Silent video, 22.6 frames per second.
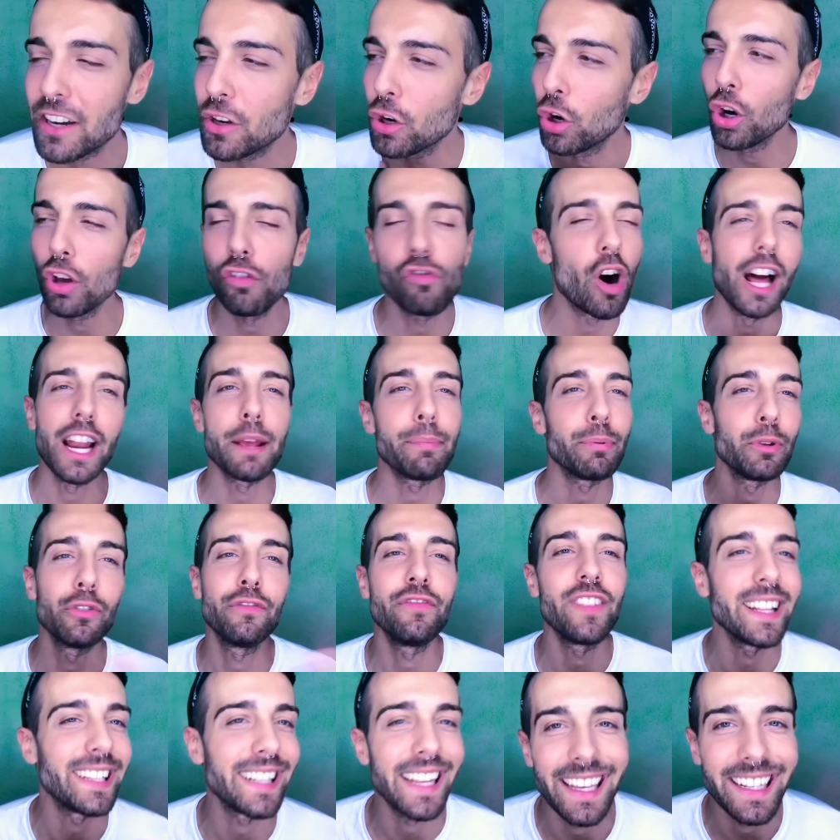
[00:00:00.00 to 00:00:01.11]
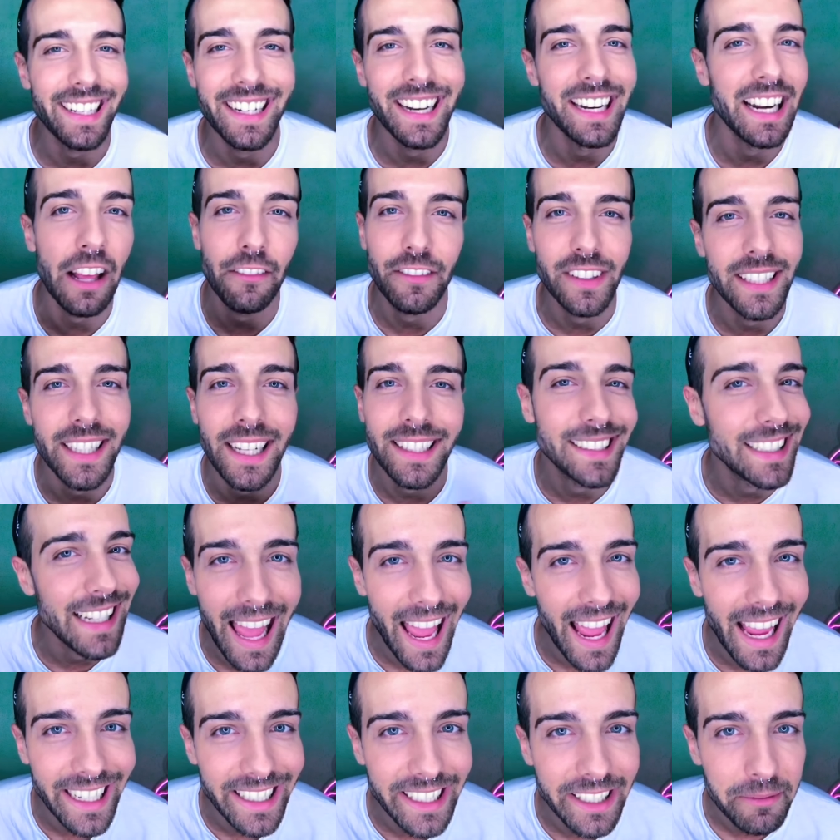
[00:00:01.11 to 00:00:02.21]
non lo vuole più vedere nella vita di
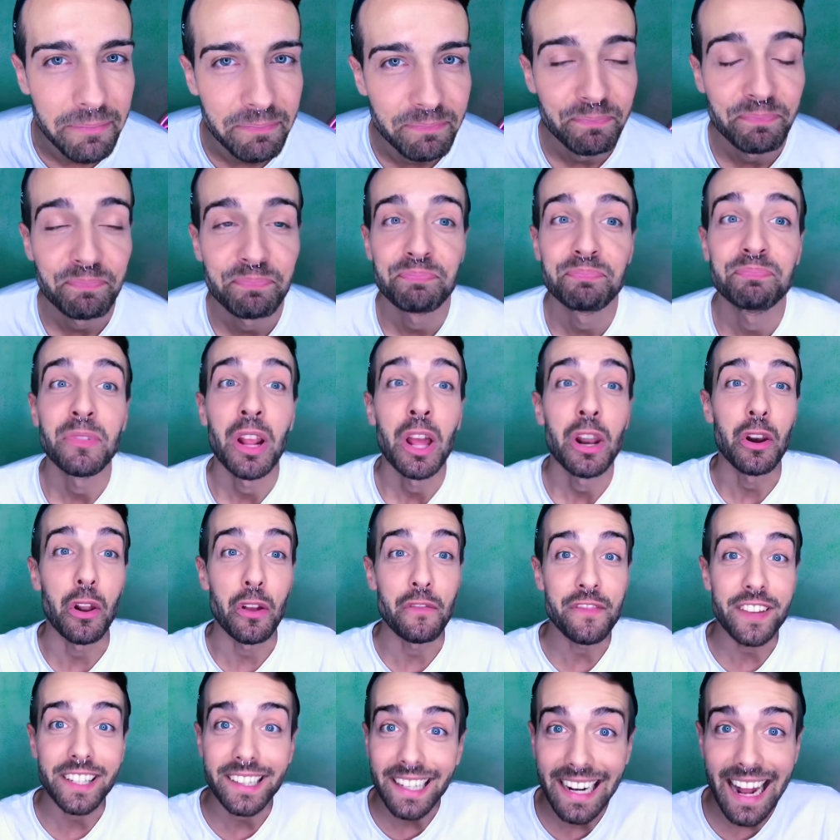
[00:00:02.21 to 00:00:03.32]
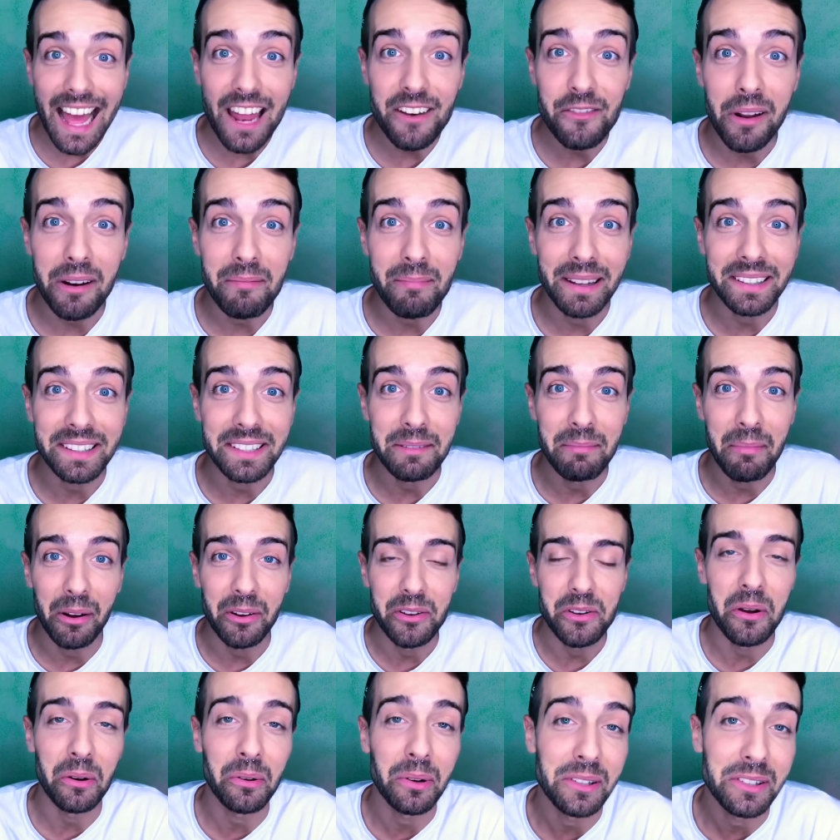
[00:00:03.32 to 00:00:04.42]
lei. Lo inviteranno al
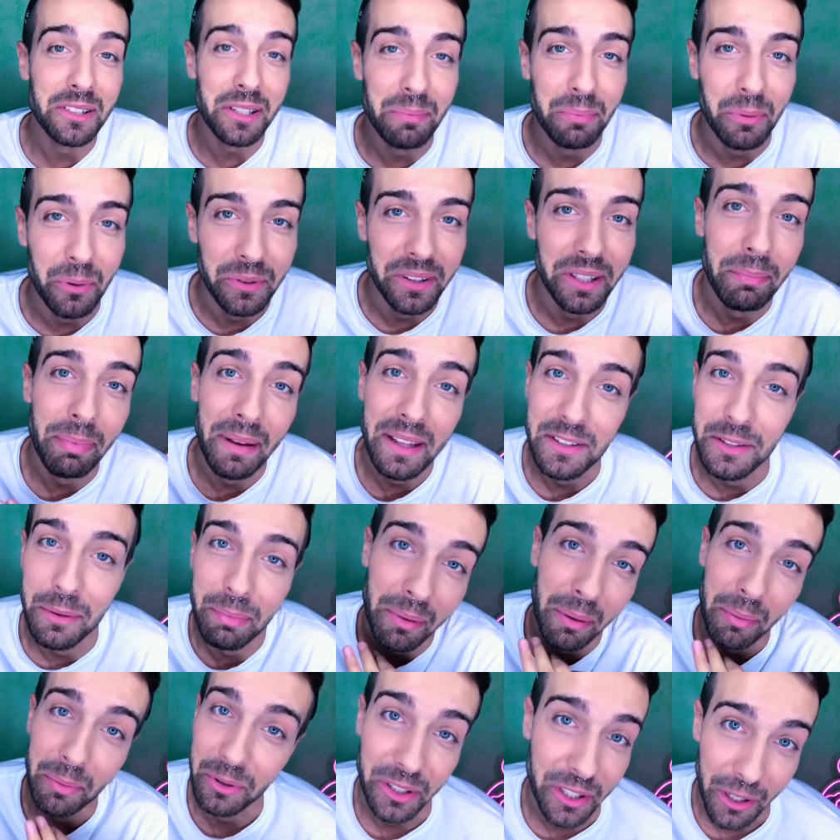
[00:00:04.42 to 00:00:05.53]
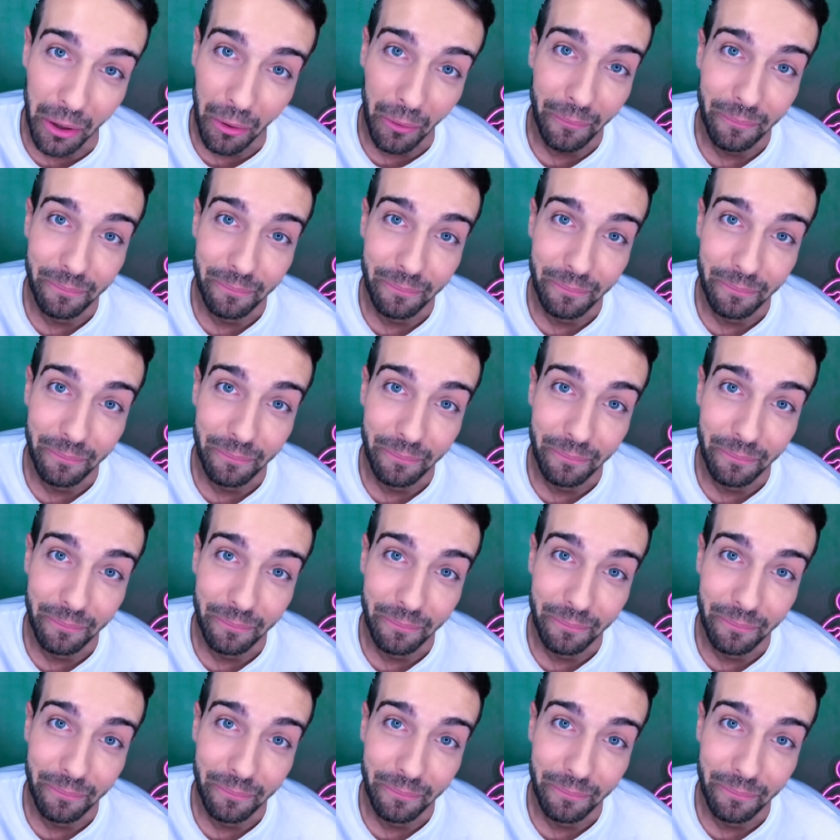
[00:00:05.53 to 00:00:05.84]
matrimonio a questi punti? Penso proprio di no.